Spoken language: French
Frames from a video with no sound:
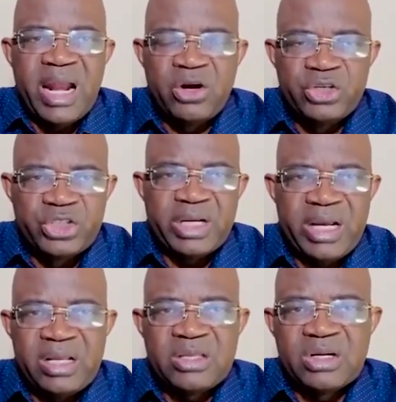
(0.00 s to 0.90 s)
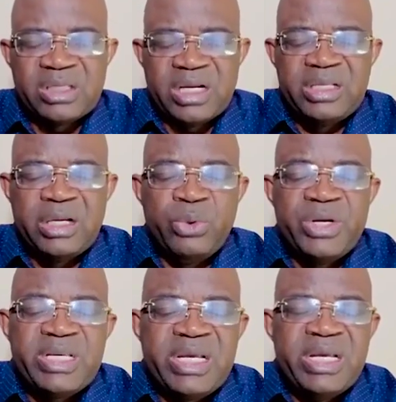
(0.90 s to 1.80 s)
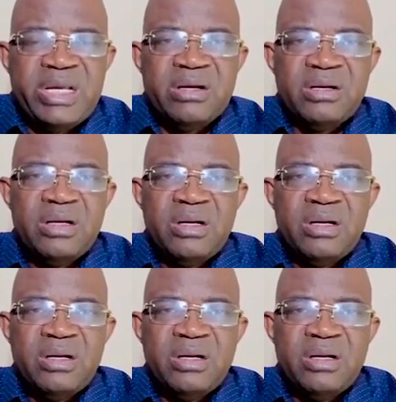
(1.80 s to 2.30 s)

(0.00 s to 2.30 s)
l'ange est en train de lui dire